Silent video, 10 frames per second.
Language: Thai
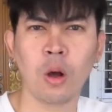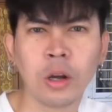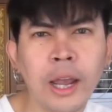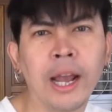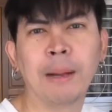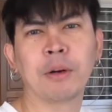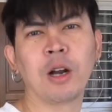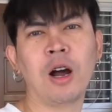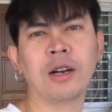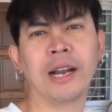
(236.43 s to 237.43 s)
โอเคครับ
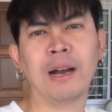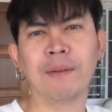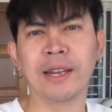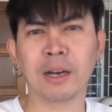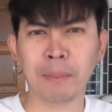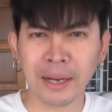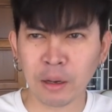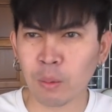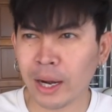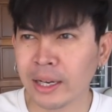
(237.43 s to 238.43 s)
น้องๆนะครับวันนี้ก็เป็น
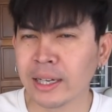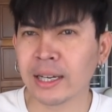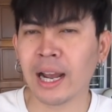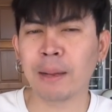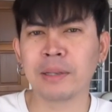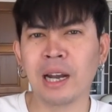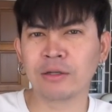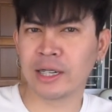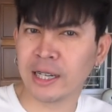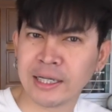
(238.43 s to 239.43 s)
อีกวันหนึ่งนะครับ ที่เรา
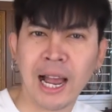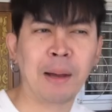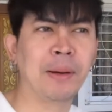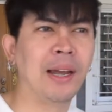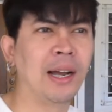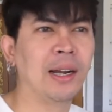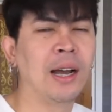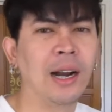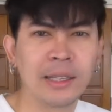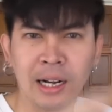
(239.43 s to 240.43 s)
จะเดินทางไปยัง
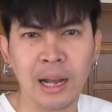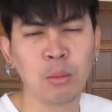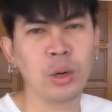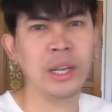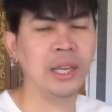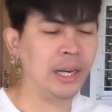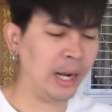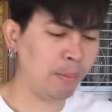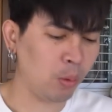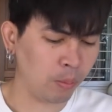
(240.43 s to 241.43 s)
รัตนบุรีนะ
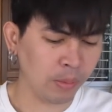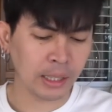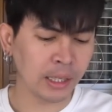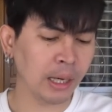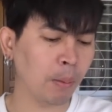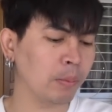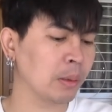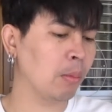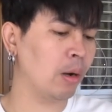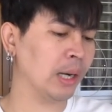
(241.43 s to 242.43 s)
ครับผมทีนี้เนี่ยผม
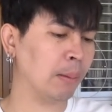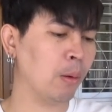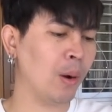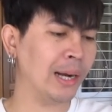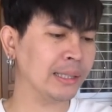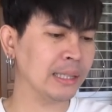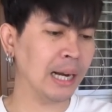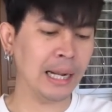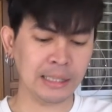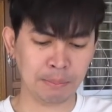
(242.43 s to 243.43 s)
จะบอกนะครับเมื่อวานซื้อ
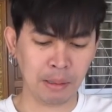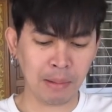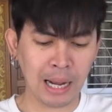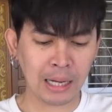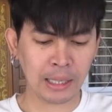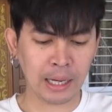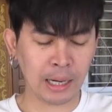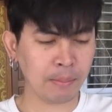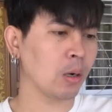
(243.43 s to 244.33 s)
อะไรเสร็จไปบ้างนะครับ